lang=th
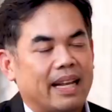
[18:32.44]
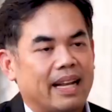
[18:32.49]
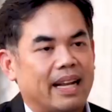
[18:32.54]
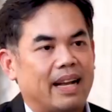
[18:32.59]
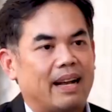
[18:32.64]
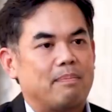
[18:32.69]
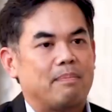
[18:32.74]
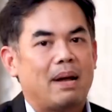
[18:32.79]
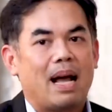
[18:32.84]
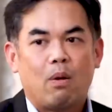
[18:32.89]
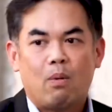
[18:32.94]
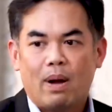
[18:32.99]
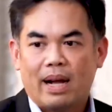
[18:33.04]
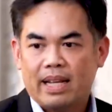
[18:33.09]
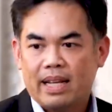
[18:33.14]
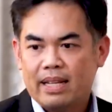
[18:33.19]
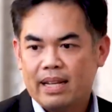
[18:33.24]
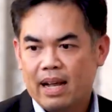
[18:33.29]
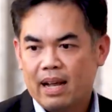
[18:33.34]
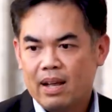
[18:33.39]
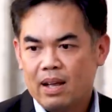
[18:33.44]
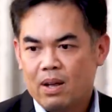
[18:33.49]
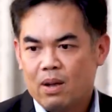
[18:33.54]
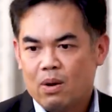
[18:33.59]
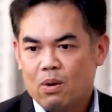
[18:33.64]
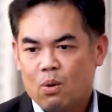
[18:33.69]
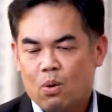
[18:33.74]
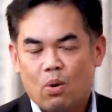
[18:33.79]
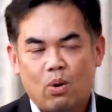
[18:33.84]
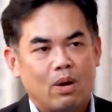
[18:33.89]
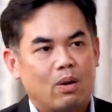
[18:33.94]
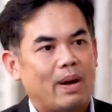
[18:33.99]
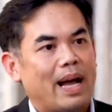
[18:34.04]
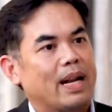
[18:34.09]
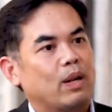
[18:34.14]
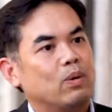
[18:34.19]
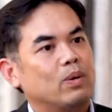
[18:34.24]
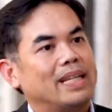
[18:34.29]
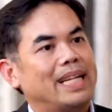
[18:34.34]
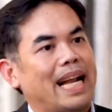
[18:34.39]
นะครับมากกว่าที่จะโอ้โหเราขา
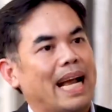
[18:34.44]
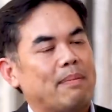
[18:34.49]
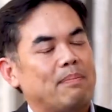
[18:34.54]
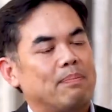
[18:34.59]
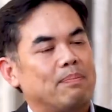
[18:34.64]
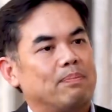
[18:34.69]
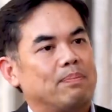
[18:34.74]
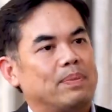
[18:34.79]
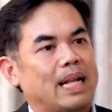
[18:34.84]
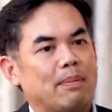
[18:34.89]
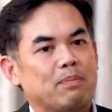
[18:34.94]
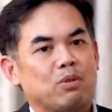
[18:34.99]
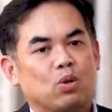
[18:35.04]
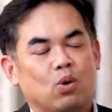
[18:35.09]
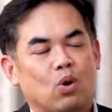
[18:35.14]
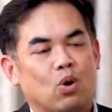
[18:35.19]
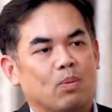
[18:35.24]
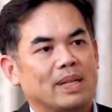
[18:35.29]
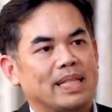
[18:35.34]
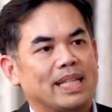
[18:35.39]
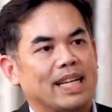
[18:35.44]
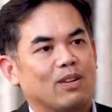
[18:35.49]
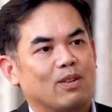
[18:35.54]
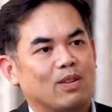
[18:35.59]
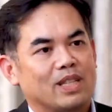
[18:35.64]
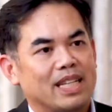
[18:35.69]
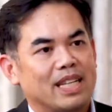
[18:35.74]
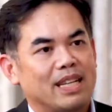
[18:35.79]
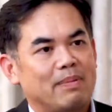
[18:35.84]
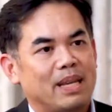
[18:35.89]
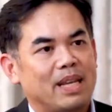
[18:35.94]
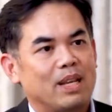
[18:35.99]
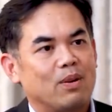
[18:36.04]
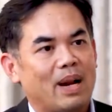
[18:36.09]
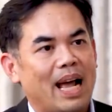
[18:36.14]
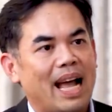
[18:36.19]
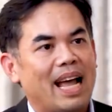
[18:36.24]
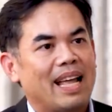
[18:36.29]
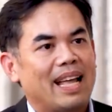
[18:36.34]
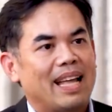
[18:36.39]
ดดุล3 3.6%ของ GDP อยู่
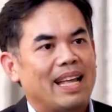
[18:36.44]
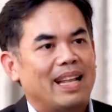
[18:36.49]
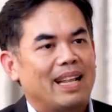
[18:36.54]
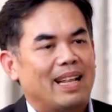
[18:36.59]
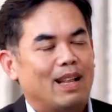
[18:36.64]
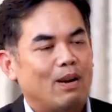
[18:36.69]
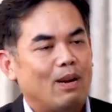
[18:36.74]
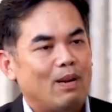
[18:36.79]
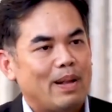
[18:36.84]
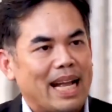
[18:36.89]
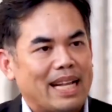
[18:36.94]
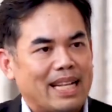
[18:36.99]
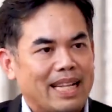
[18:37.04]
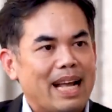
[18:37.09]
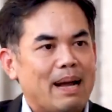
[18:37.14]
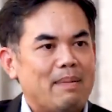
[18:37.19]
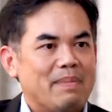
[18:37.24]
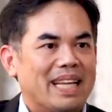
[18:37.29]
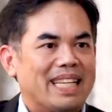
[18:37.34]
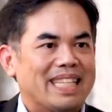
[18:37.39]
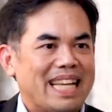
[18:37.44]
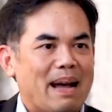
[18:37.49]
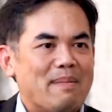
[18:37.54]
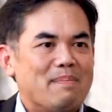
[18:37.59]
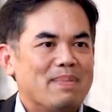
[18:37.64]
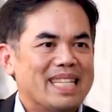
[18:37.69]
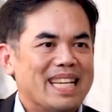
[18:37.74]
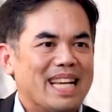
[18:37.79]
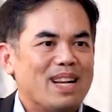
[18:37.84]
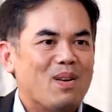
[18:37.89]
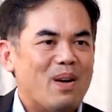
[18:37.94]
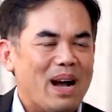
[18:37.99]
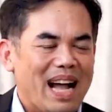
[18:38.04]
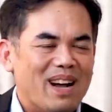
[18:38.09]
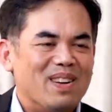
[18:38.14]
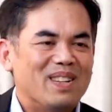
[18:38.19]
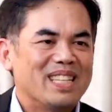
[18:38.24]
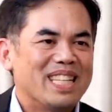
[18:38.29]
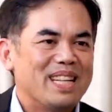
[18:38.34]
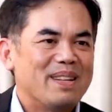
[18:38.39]
แล้ว แล้วเราอยากจะทำอีก 3%กว่า
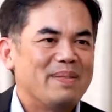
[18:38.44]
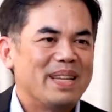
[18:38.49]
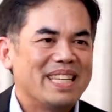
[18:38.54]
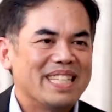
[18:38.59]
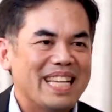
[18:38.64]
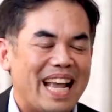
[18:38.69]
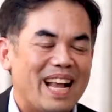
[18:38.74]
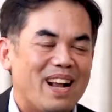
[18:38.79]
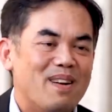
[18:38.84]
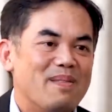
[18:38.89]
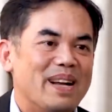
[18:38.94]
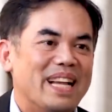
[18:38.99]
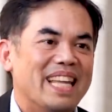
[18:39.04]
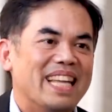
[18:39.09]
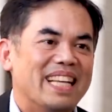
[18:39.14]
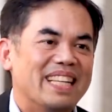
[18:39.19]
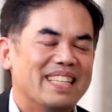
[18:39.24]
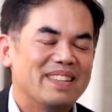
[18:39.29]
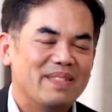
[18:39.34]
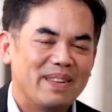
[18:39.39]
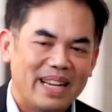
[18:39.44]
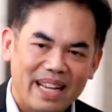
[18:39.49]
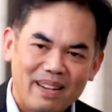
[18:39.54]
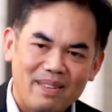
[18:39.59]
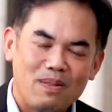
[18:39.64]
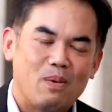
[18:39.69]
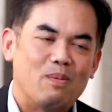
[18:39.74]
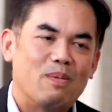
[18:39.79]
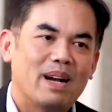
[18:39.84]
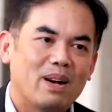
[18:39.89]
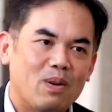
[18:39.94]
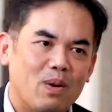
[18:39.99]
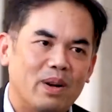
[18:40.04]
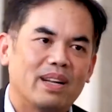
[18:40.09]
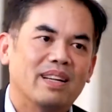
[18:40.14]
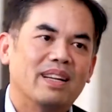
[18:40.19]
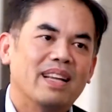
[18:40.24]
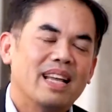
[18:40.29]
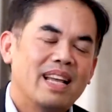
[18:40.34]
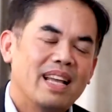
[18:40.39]
ของ GDP ใส่เข้ามาอีก ซึ่งวันนี้ผมว่าคน
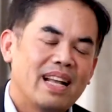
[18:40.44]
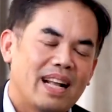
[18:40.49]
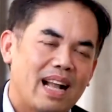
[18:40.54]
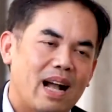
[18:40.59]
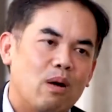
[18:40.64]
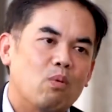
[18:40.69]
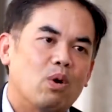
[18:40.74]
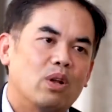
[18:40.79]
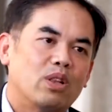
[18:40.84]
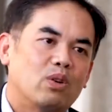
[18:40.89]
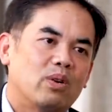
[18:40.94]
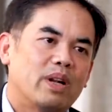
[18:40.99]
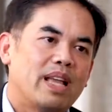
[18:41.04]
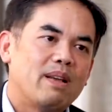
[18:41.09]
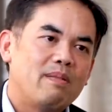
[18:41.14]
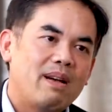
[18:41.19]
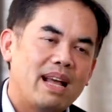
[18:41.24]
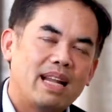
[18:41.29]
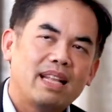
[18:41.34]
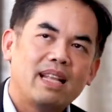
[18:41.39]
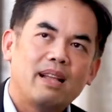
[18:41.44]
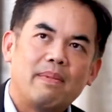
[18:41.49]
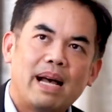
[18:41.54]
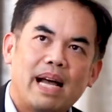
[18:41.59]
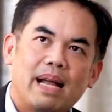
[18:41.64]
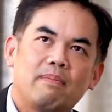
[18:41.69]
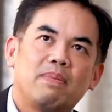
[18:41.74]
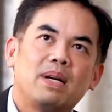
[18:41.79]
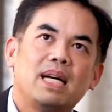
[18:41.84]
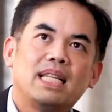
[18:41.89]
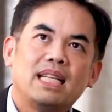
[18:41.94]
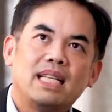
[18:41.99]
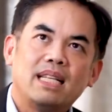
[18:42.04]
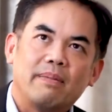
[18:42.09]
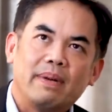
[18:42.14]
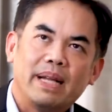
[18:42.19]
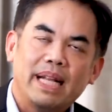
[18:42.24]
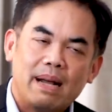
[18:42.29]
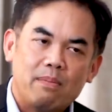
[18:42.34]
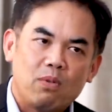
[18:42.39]
กังวลตรงนี้ว่ารัฐบาลเพื่อที่จะ
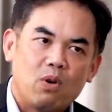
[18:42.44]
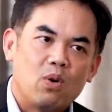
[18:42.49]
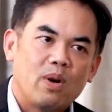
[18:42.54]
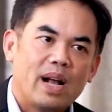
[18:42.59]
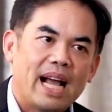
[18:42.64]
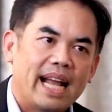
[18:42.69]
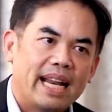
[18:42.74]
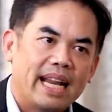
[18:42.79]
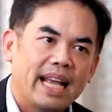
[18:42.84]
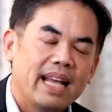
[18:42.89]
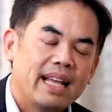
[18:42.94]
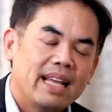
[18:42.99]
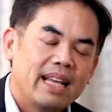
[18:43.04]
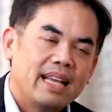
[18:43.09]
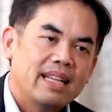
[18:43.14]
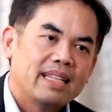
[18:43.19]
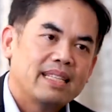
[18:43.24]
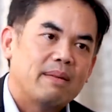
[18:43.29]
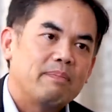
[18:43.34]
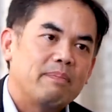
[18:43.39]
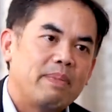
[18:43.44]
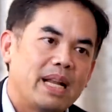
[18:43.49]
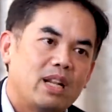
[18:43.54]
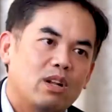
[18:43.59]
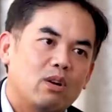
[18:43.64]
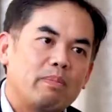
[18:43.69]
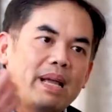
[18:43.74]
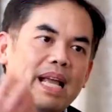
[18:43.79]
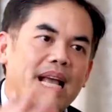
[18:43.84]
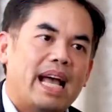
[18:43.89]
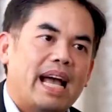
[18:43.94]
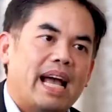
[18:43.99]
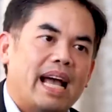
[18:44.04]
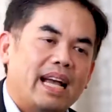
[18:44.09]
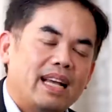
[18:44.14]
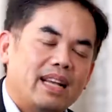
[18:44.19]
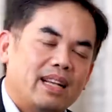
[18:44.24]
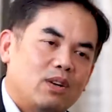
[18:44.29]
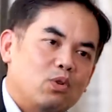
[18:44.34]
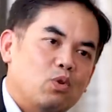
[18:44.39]
ไปทำโครงการนี้จำเป็นต้องไปหา
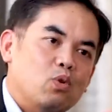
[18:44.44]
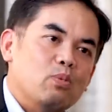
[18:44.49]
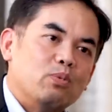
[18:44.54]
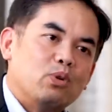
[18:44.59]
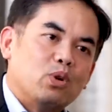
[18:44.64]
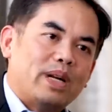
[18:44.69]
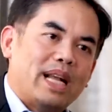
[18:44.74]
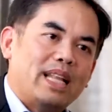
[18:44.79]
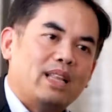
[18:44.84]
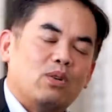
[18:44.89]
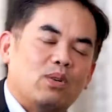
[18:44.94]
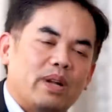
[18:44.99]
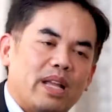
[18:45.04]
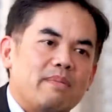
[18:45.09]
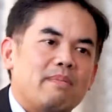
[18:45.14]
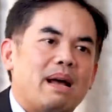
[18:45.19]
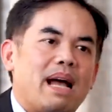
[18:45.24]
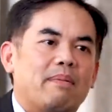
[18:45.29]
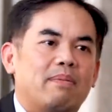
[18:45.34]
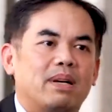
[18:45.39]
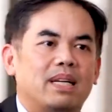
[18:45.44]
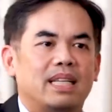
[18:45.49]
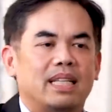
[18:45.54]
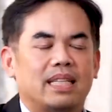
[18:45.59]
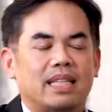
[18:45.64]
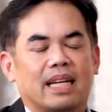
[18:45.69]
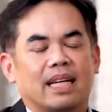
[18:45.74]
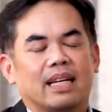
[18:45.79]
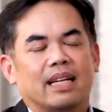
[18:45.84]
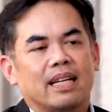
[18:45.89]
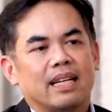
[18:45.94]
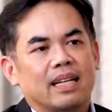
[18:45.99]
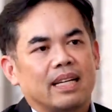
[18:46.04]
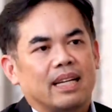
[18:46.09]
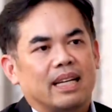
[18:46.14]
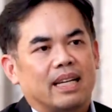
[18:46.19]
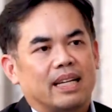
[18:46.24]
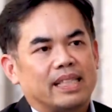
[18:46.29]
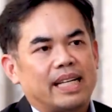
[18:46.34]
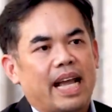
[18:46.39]
รูมตรงนั้นตรงนี้มาเพื่อที่จะ
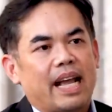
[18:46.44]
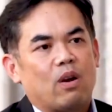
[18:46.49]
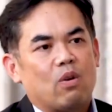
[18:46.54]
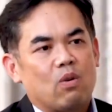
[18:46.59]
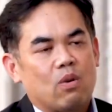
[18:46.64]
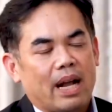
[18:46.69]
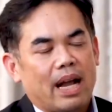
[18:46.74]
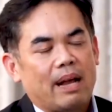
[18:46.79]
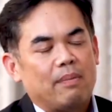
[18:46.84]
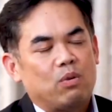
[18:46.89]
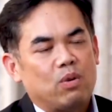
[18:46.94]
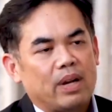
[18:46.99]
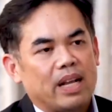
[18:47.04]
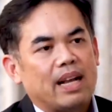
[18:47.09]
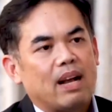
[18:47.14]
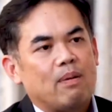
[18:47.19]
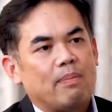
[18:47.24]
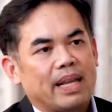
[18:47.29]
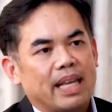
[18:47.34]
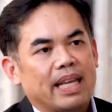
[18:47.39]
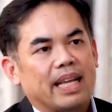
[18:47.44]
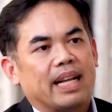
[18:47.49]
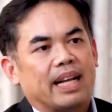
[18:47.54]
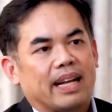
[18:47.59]
ใส่โครงการพวกนี้เข้าไปอีก